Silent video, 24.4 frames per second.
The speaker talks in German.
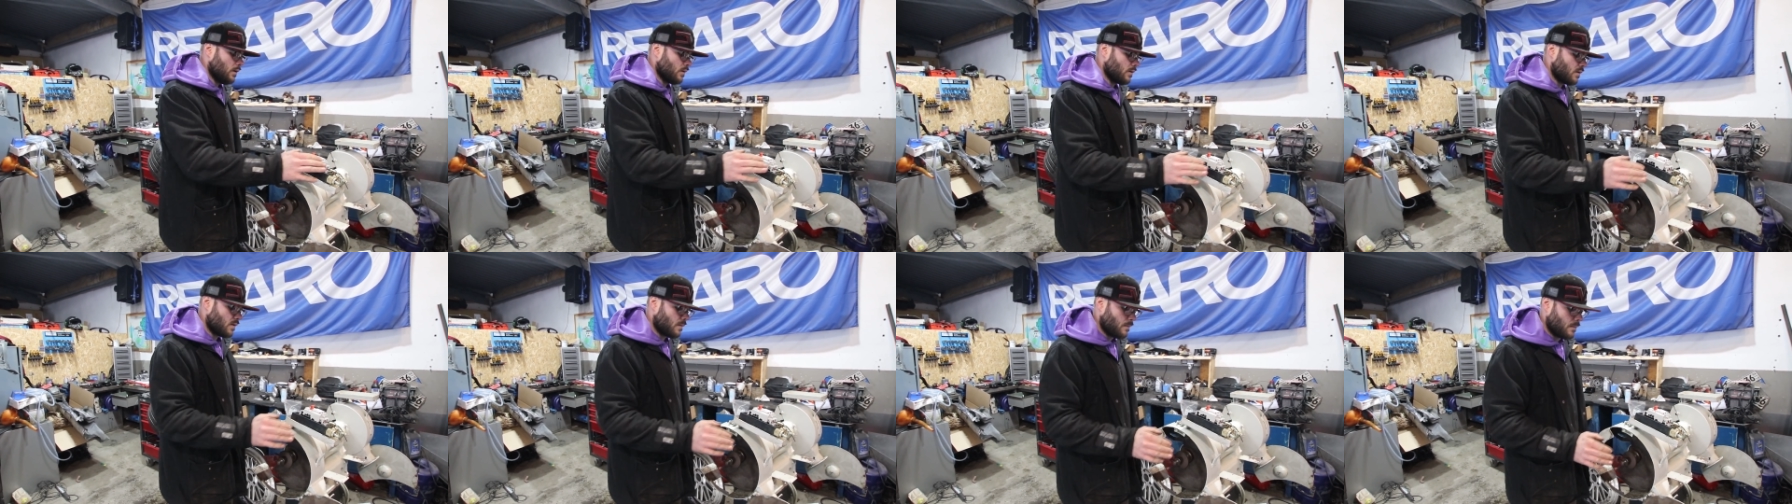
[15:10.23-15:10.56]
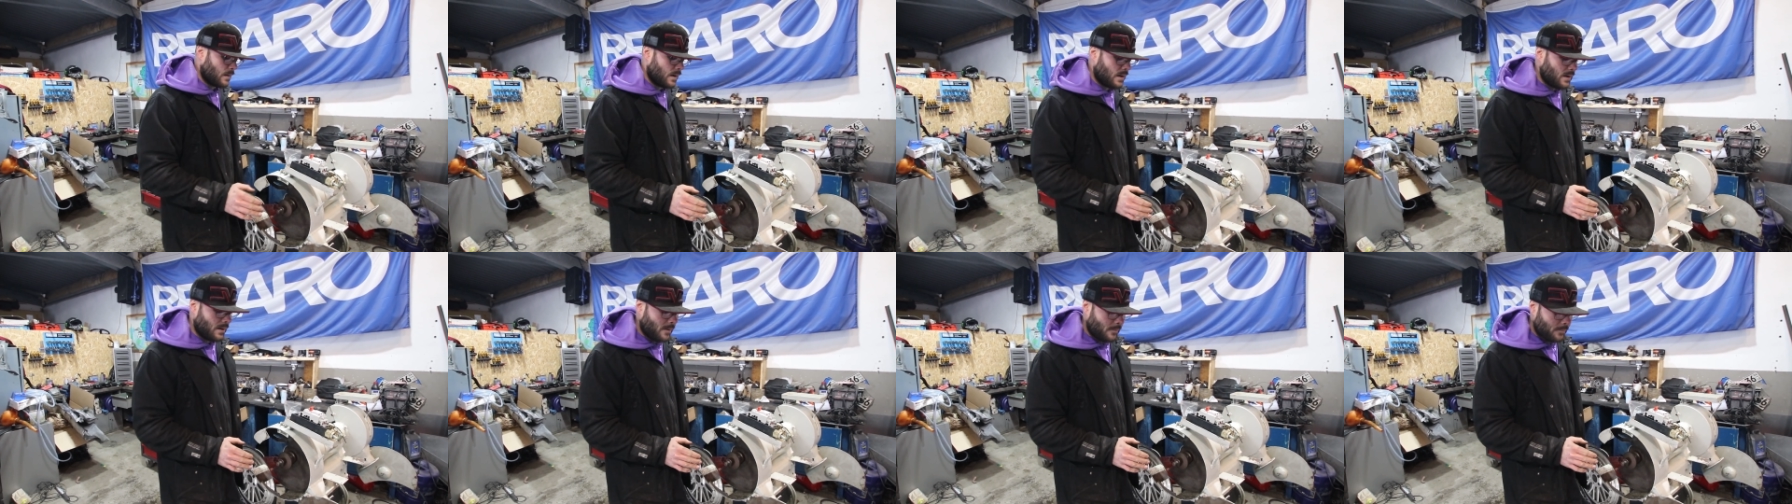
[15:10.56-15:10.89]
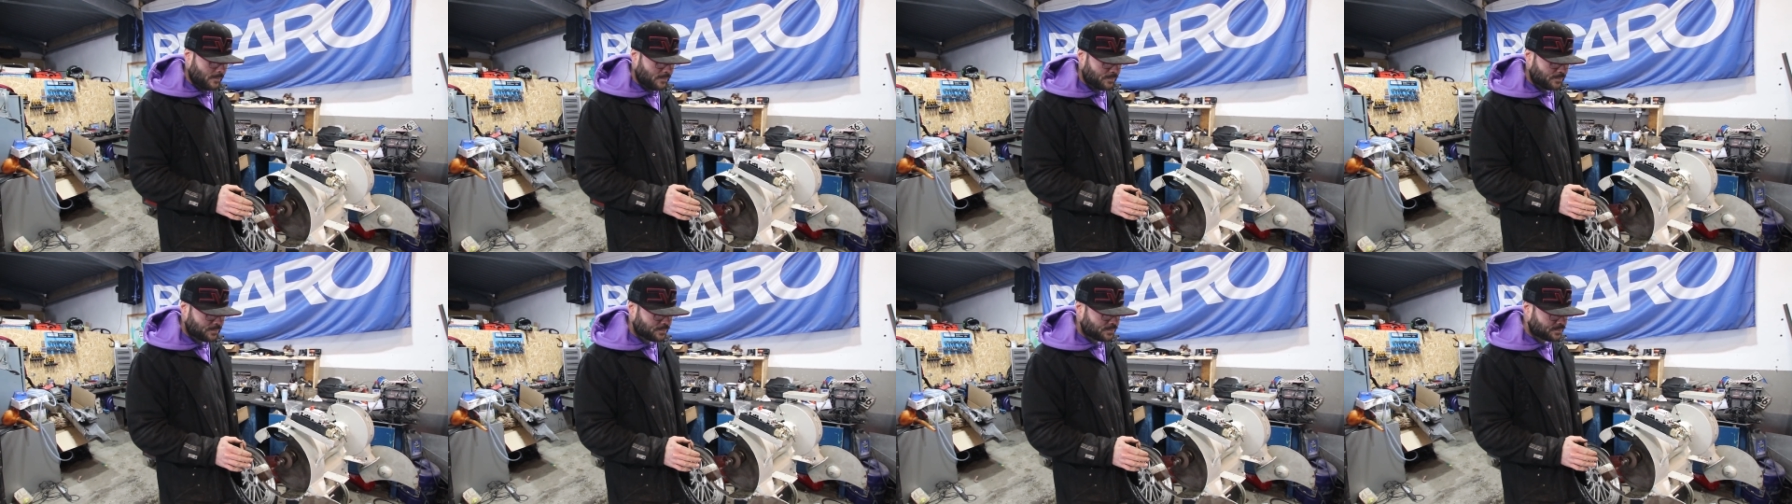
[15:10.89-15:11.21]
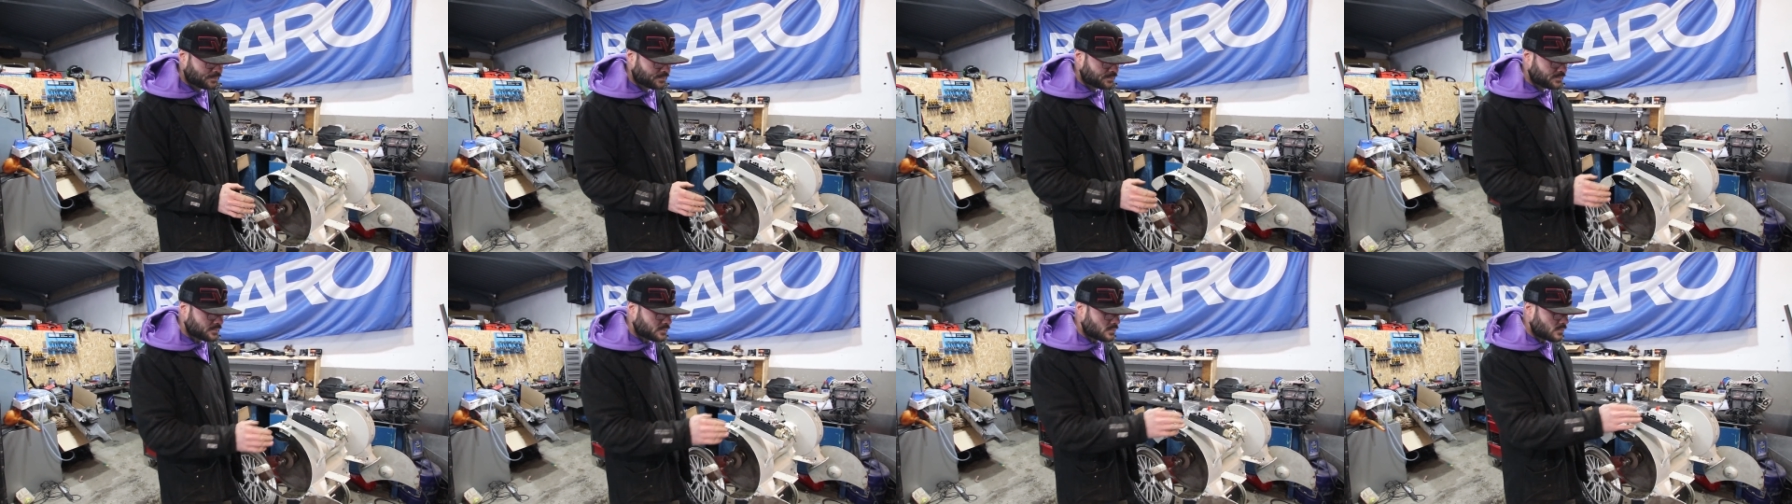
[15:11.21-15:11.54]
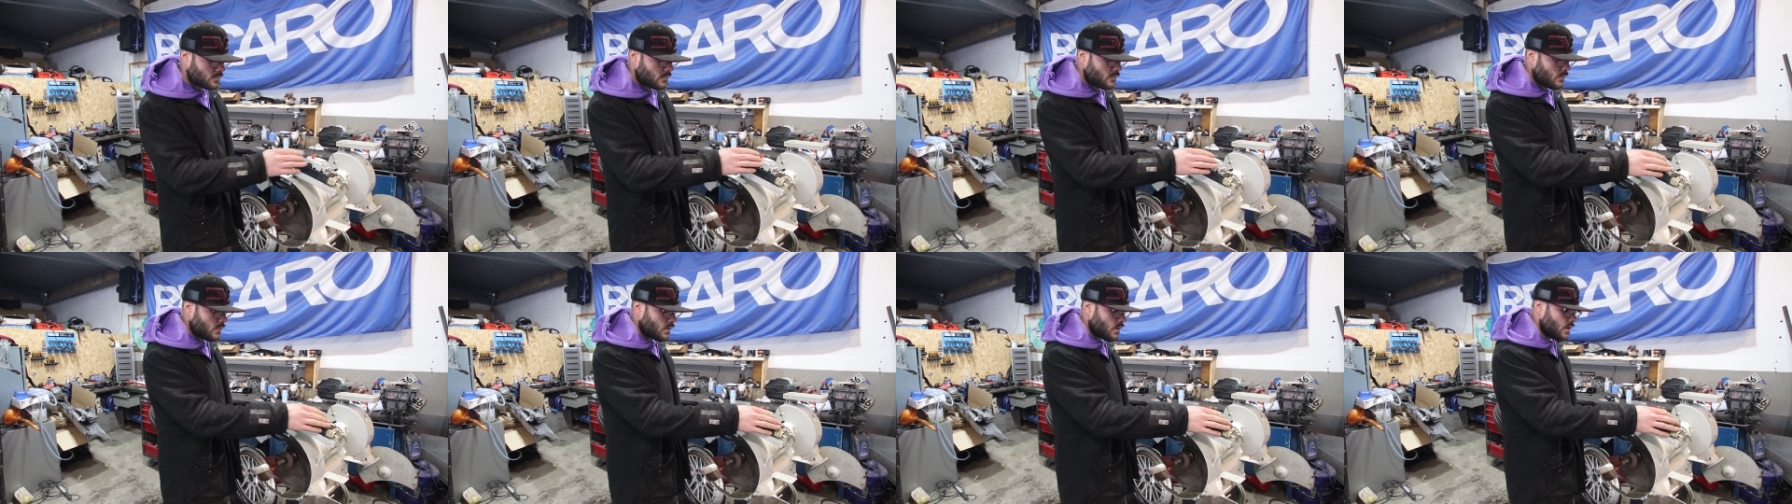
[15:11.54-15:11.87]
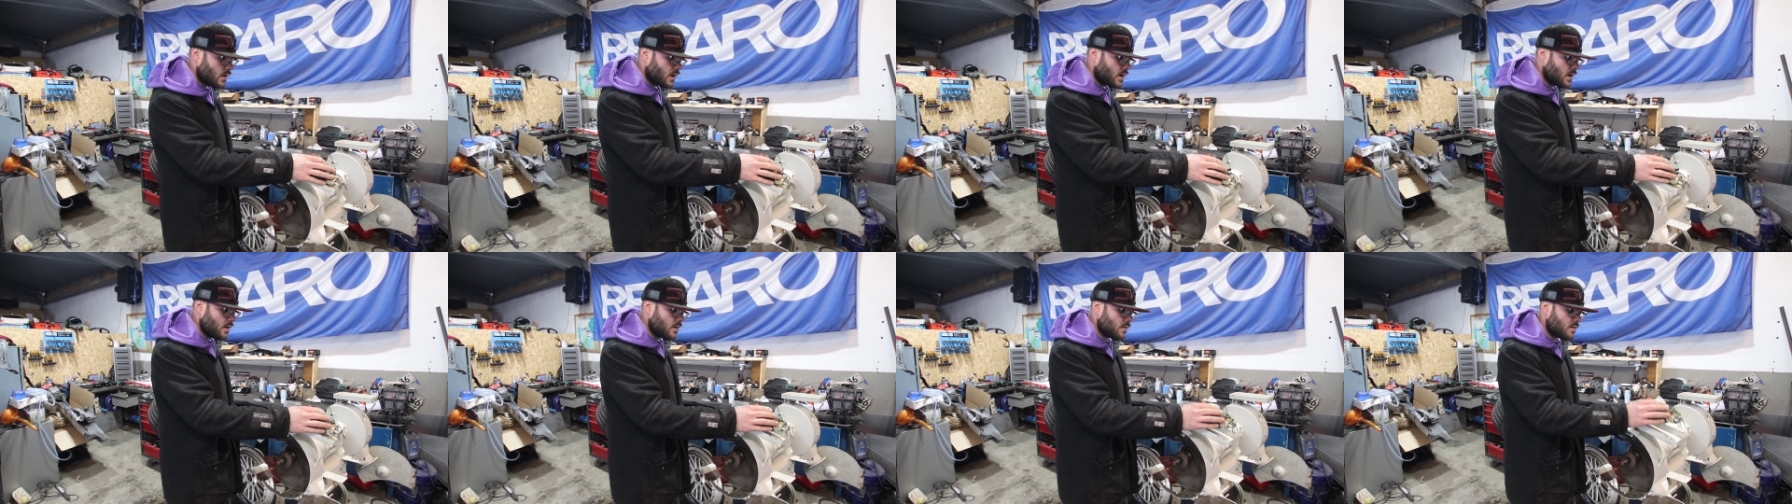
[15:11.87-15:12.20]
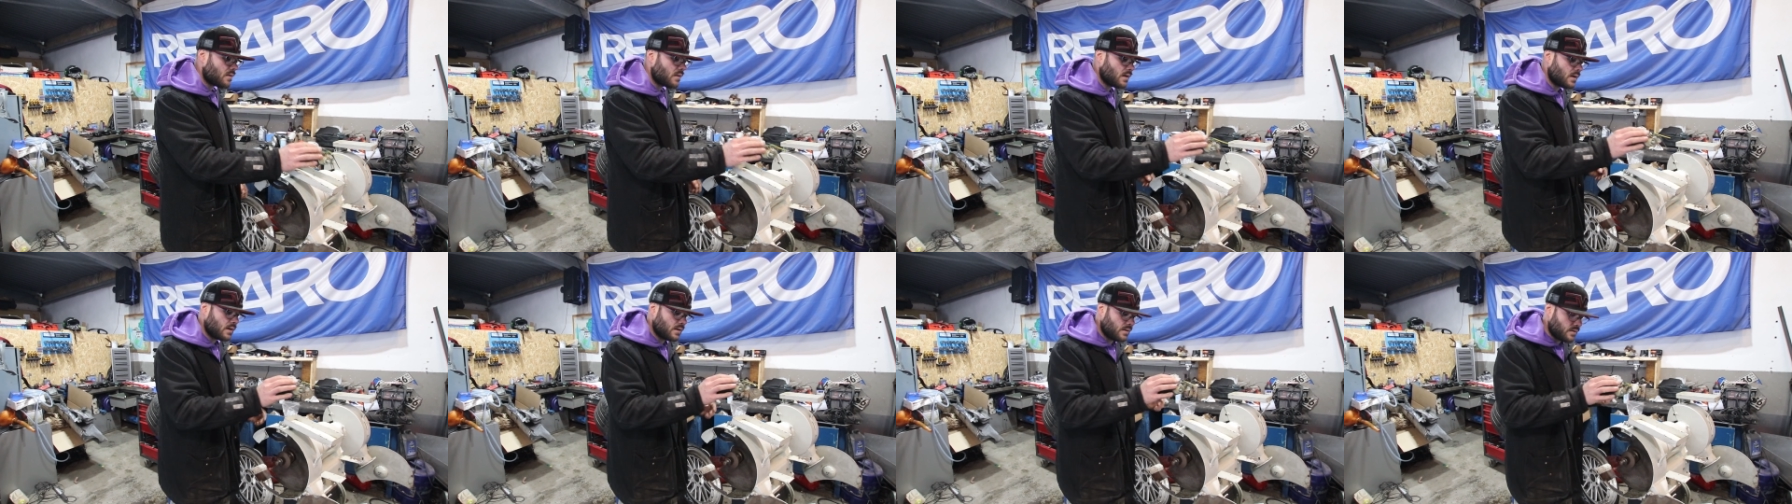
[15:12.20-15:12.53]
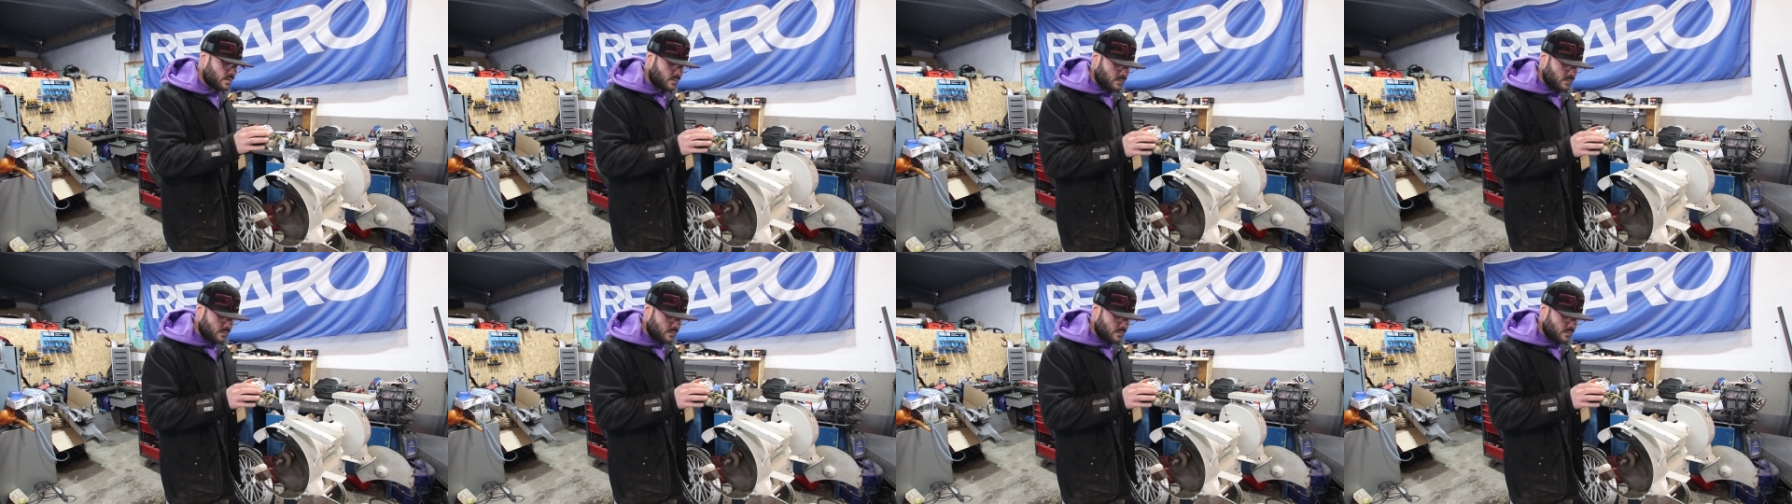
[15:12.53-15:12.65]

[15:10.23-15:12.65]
Und zwar, hier kannst du an